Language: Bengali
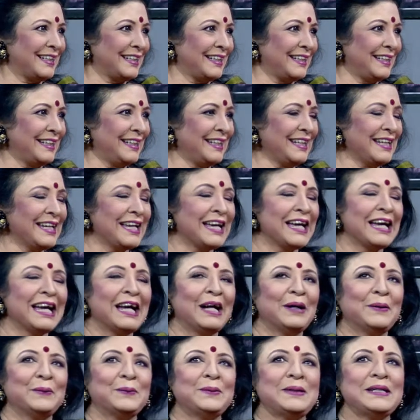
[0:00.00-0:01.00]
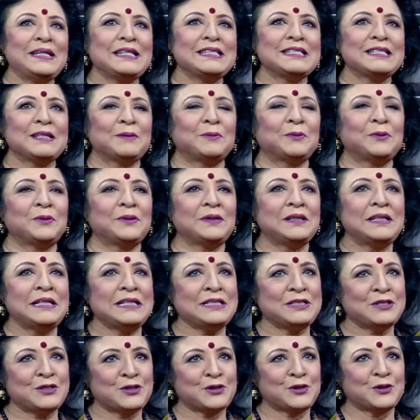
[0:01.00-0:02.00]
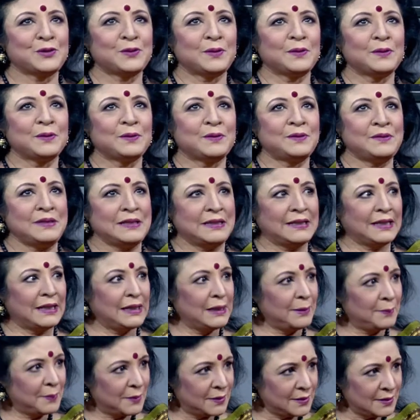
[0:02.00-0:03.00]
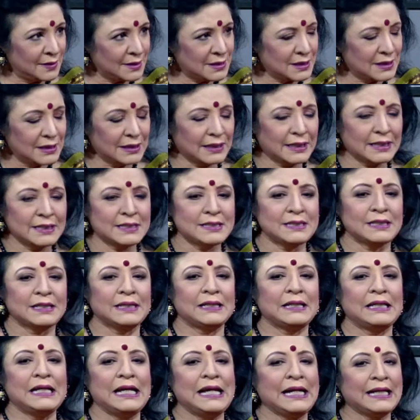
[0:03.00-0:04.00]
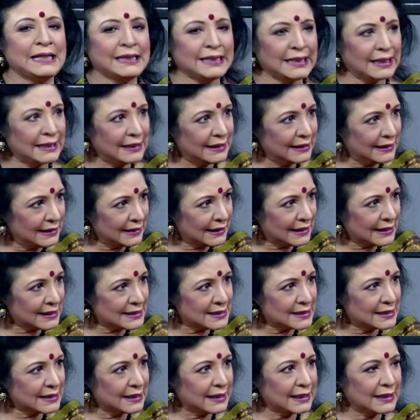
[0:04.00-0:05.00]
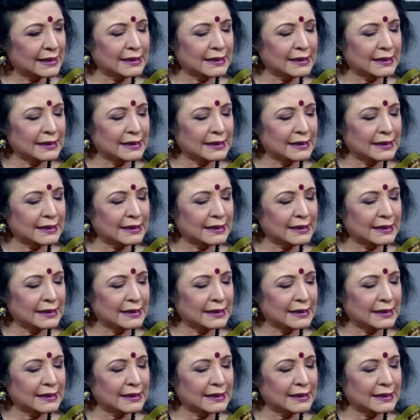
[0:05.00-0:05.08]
আগে উনি যেমন নিজস্ব ত্রিতালে বন্দেশ লিখেছেন একতালে লিখেছেন